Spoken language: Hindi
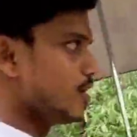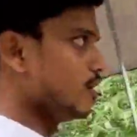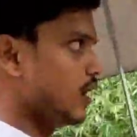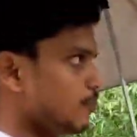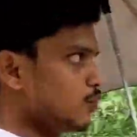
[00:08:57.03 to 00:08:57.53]
तो
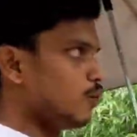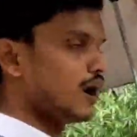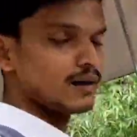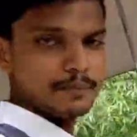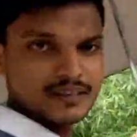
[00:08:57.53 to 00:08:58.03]
आपको
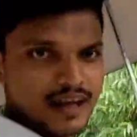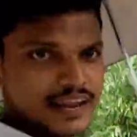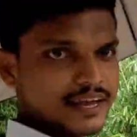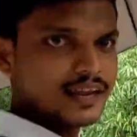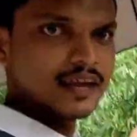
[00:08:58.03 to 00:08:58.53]
वहाँ पे जाने
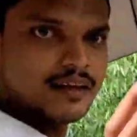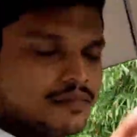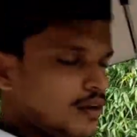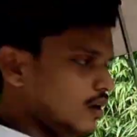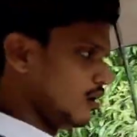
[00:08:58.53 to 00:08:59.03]
के लिए
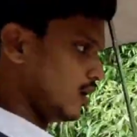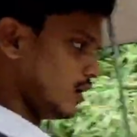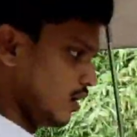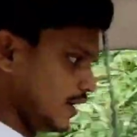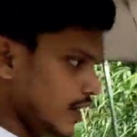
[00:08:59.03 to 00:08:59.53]
आ,
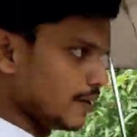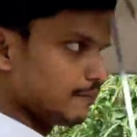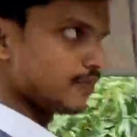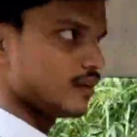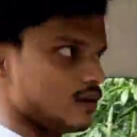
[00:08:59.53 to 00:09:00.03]
ये
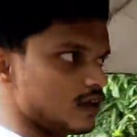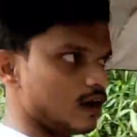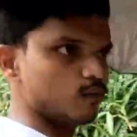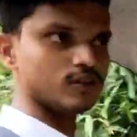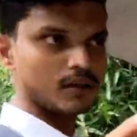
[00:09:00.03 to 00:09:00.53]

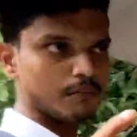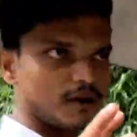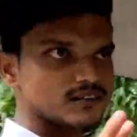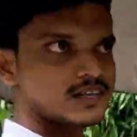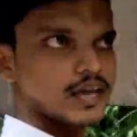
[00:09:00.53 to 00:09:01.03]

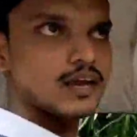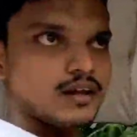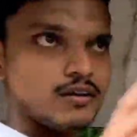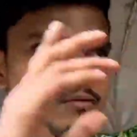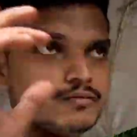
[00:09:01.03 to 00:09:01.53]
बस
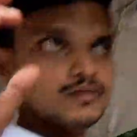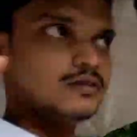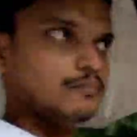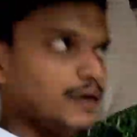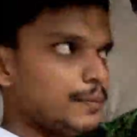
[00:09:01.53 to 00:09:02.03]

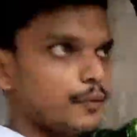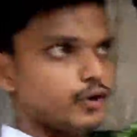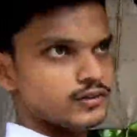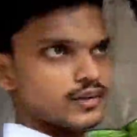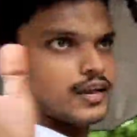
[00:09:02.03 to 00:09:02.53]
है मेन
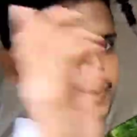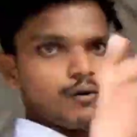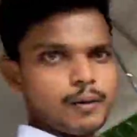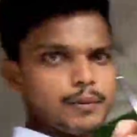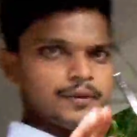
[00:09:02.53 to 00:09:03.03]
पॉइंट है लेकिन
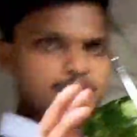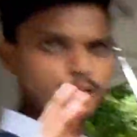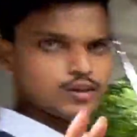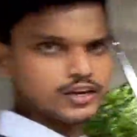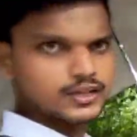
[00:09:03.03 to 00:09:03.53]
वहाँ पे भीड़
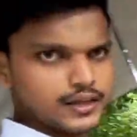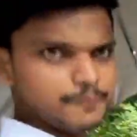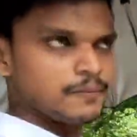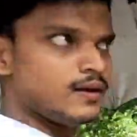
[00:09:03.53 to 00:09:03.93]
बहुत रहती है